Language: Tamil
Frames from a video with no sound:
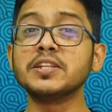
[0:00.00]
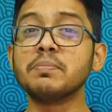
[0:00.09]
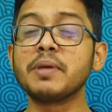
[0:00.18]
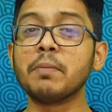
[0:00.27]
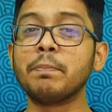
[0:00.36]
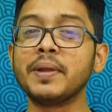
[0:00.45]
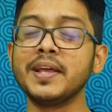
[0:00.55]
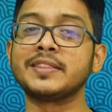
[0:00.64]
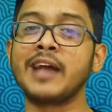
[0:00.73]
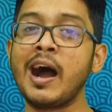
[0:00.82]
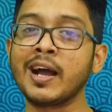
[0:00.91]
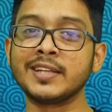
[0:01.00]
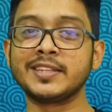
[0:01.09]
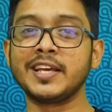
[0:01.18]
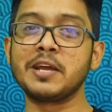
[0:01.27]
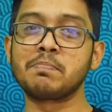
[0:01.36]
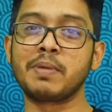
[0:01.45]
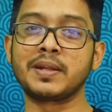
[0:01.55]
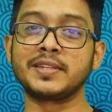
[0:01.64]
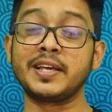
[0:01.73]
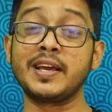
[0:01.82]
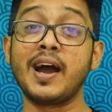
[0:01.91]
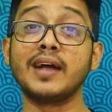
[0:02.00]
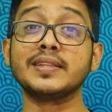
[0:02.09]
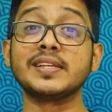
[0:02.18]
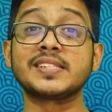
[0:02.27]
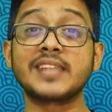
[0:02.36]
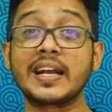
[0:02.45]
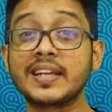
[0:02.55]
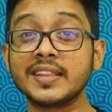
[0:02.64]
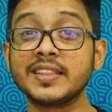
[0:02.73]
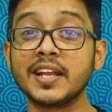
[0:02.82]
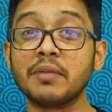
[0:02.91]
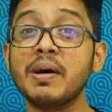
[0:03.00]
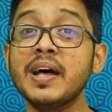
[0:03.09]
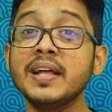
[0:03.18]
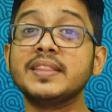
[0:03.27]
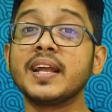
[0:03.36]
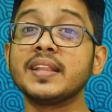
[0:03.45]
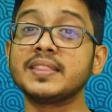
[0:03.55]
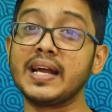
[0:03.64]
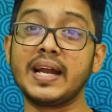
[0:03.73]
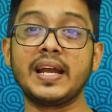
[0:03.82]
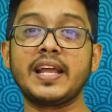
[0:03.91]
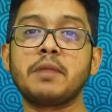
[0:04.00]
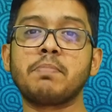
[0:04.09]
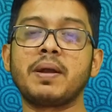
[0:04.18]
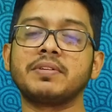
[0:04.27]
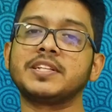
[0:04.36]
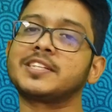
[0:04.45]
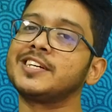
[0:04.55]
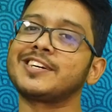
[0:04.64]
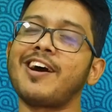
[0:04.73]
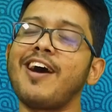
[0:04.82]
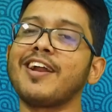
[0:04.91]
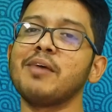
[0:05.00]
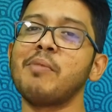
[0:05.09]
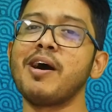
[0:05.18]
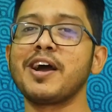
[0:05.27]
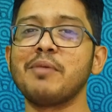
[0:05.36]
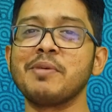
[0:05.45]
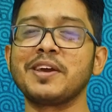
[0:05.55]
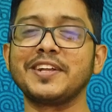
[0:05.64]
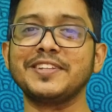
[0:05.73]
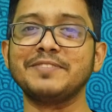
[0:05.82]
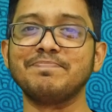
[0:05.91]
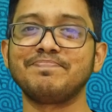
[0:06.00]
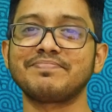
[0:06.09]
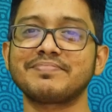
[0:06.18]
அது மிகப்பெரிய தாக்கத்தை ஏற்படுத்தி அந்த சட்டத்திலும் திருத்தங்கள் ஏற்படுவதற்கு காரணமாக அமைகிறது